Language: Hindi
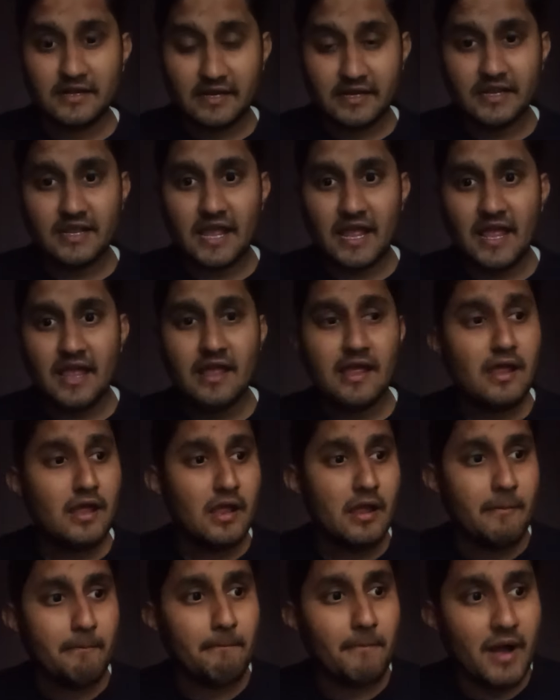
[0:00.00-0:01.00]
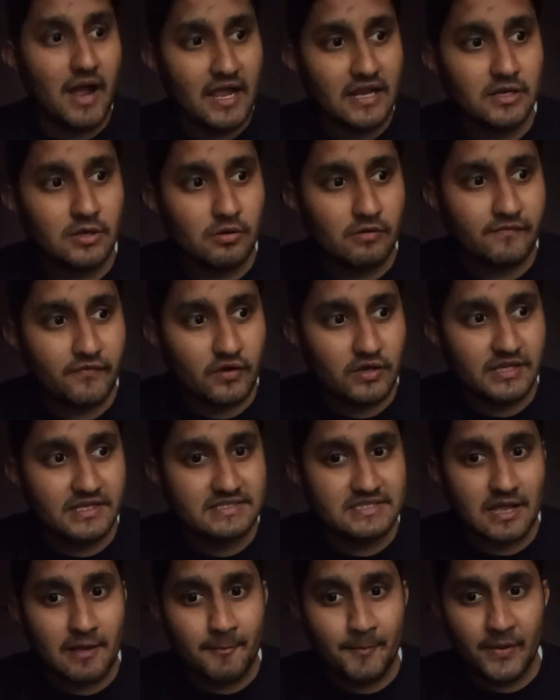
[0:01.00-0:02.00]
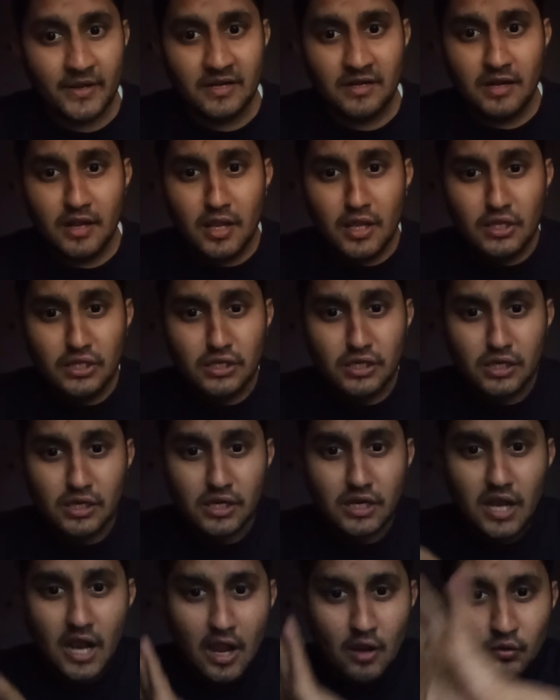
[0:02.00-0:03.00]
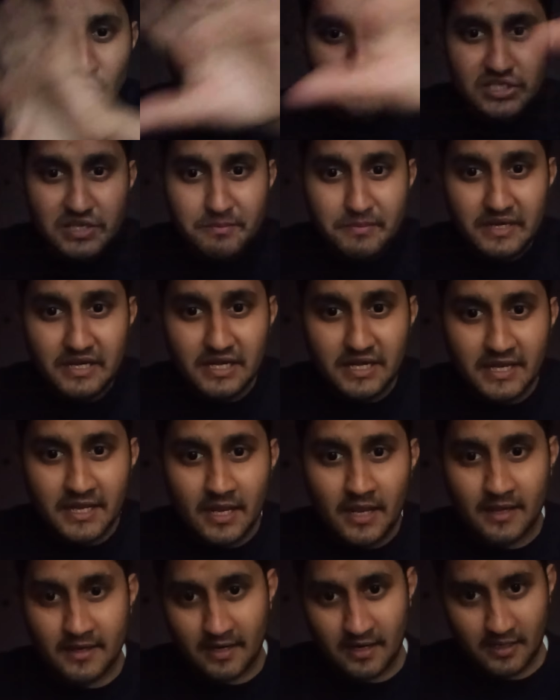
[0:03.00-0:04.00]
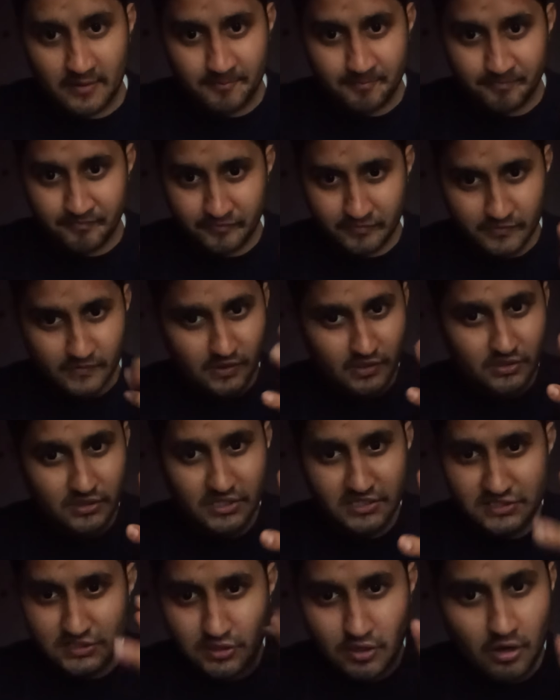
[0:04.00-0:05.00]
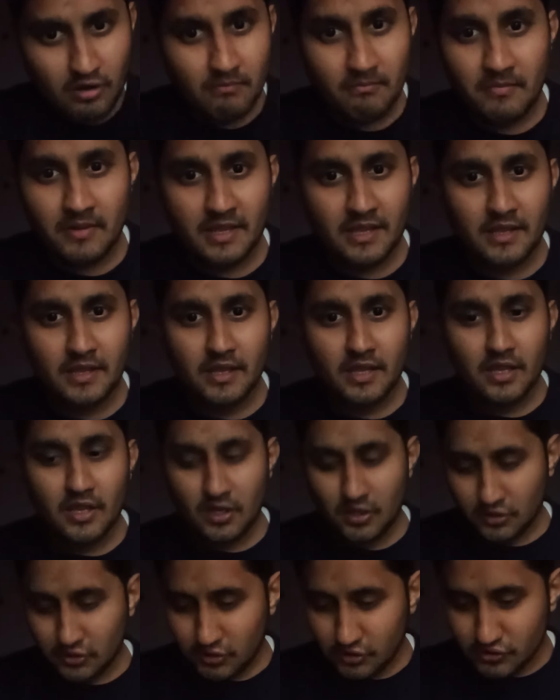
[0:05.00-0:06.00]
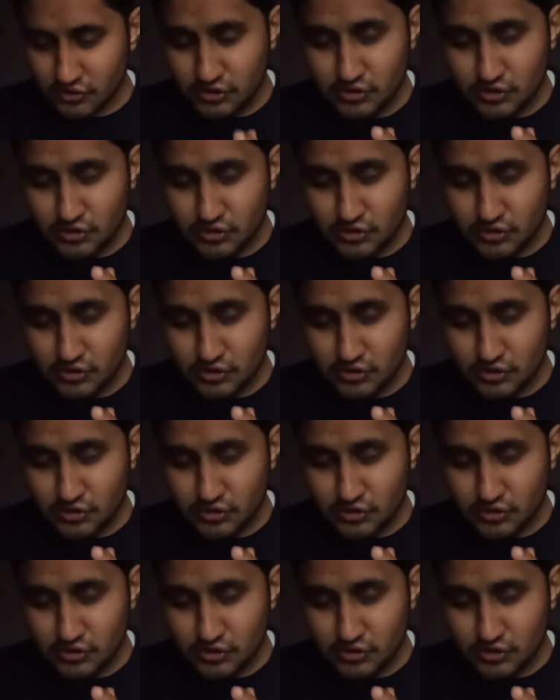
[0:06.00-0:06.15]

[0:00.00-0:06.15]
ठीक है मान लो फॉर एग्ज़ाम्पल गाँव से बिल नहीं आ रहा डिस्कॉम में तो